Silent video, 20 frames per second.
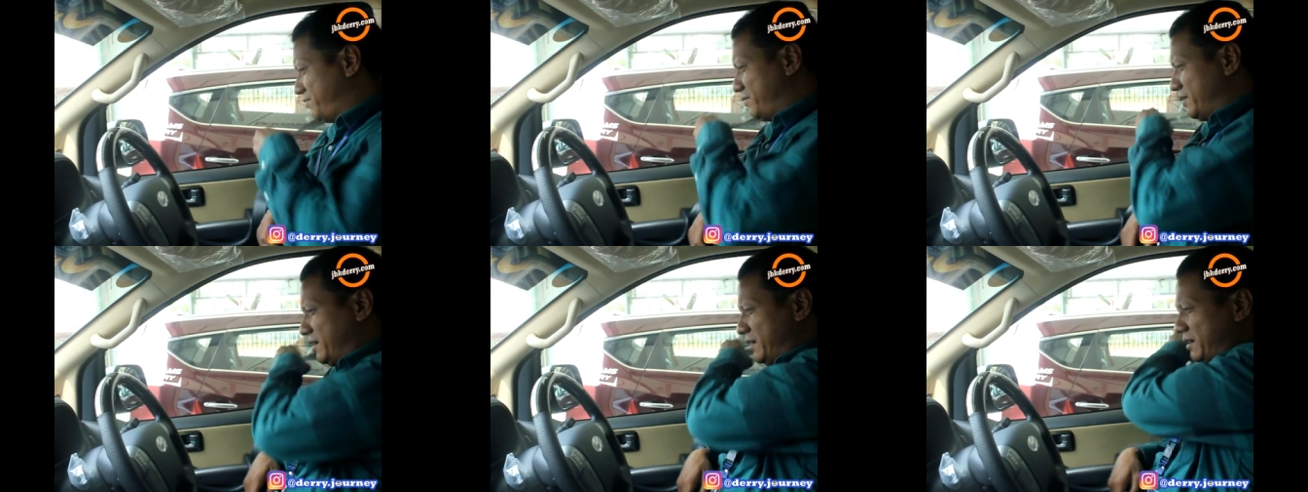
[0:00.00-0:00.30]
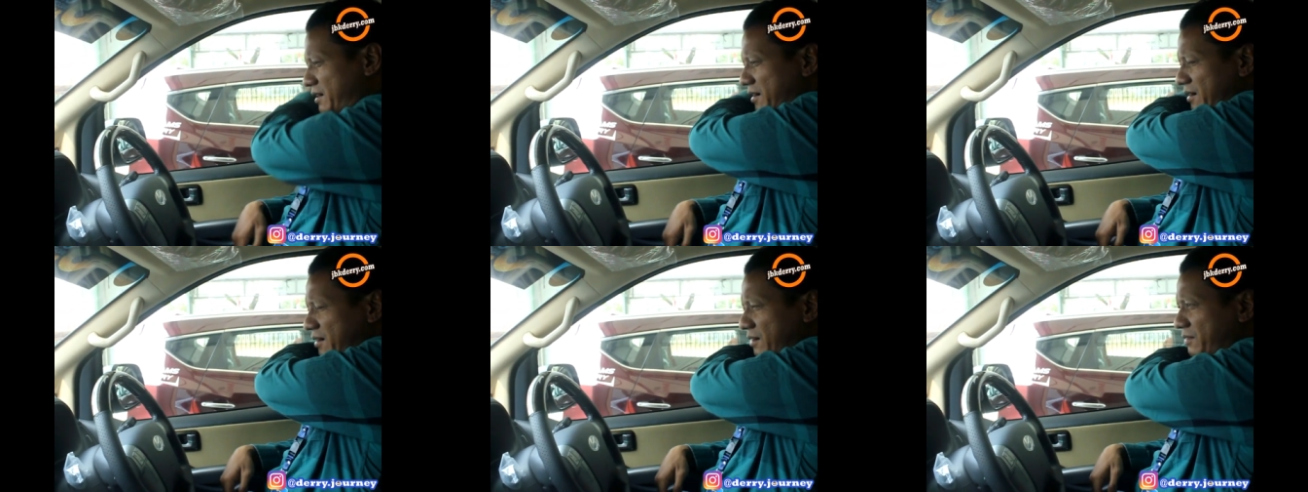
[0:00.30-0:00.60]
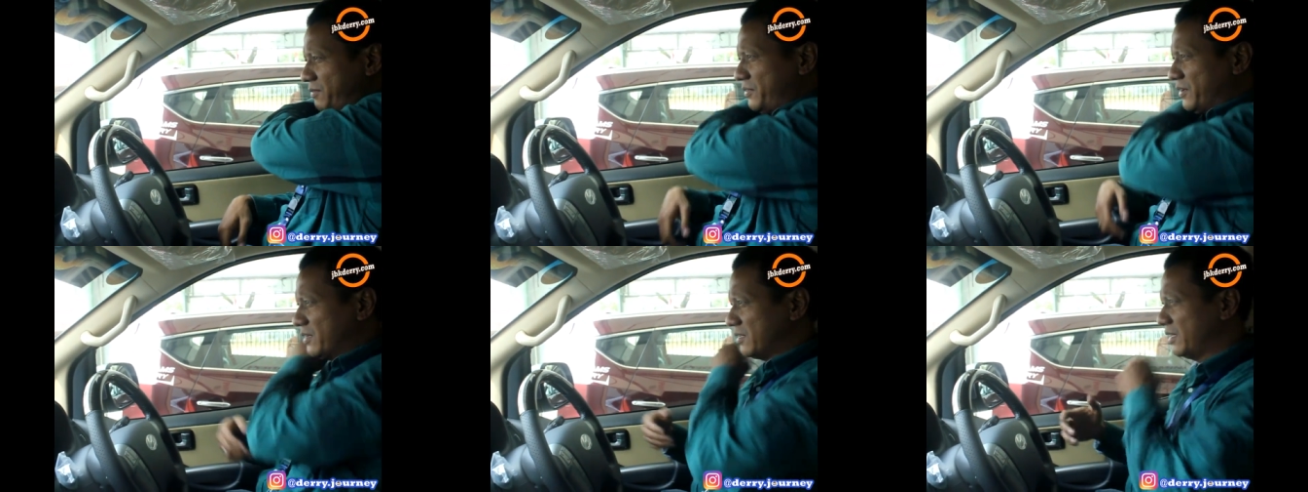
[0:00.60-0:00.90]
uh,
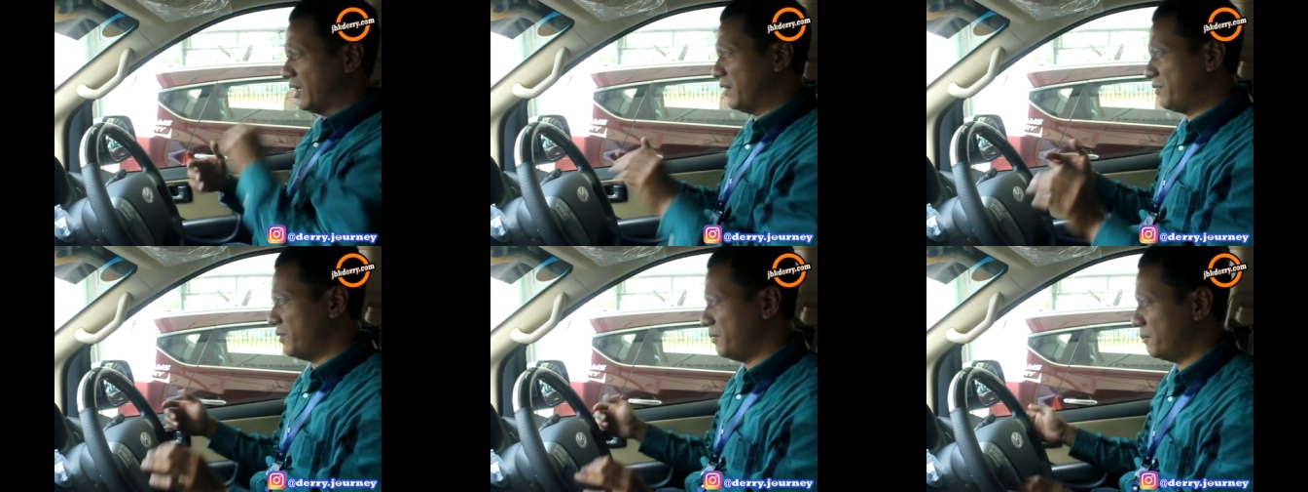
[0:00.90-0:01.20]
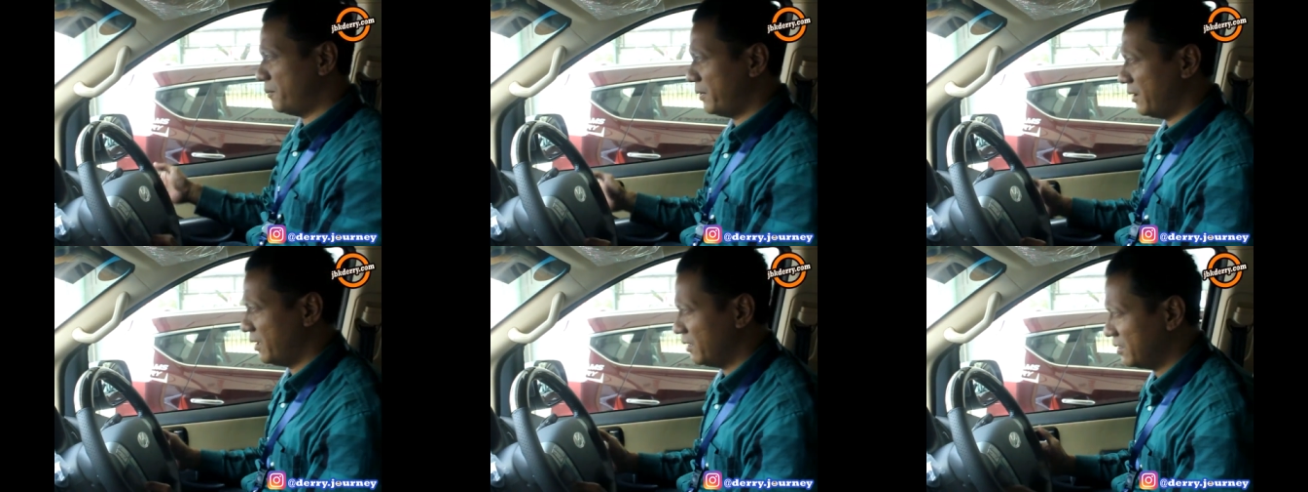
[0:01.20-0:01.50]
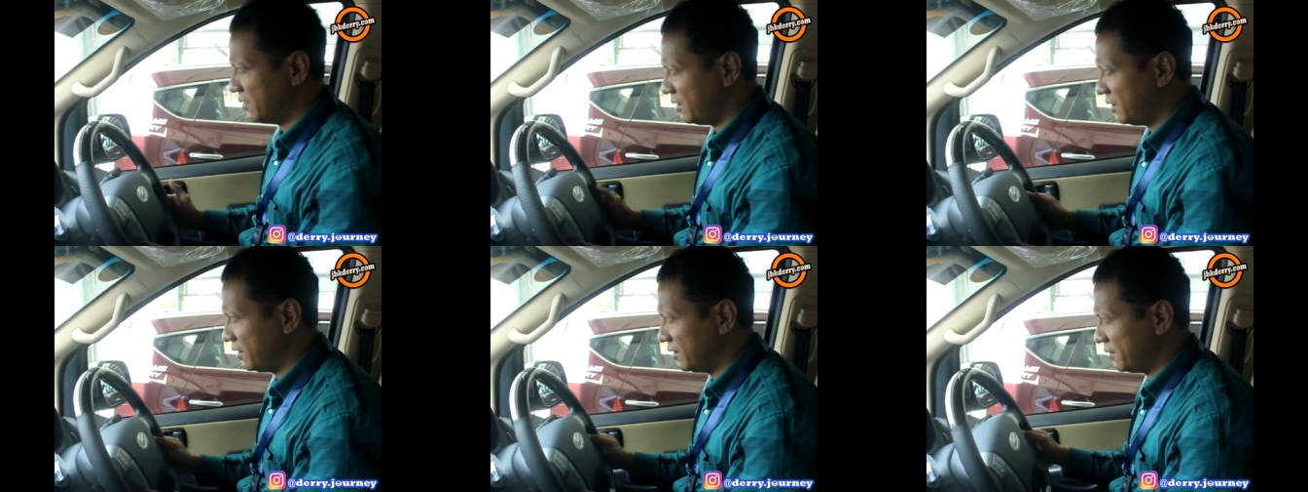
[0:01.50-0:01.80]
first drive
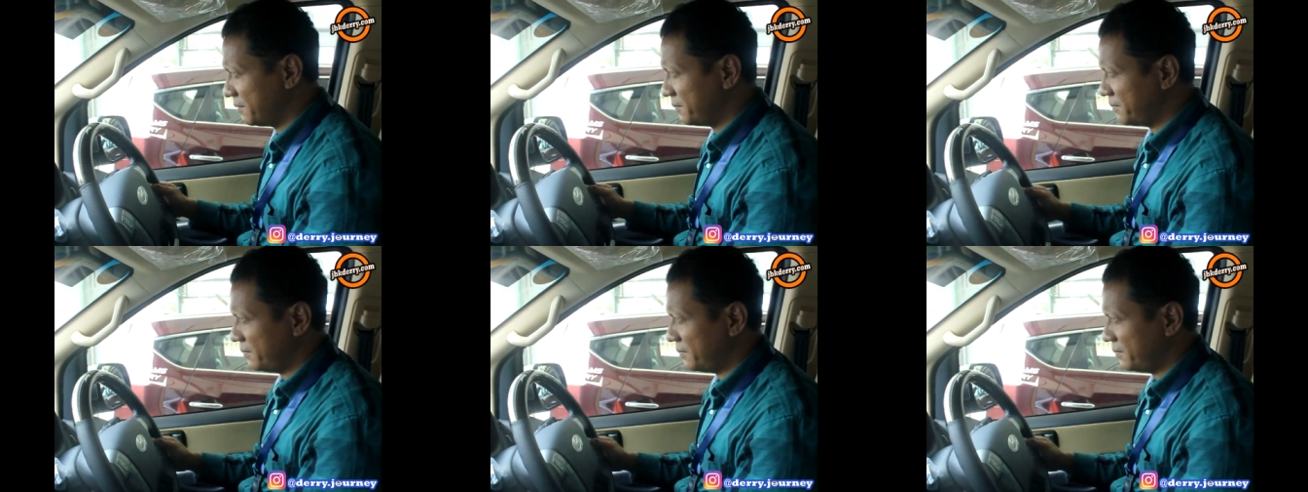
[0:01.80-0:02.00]
impression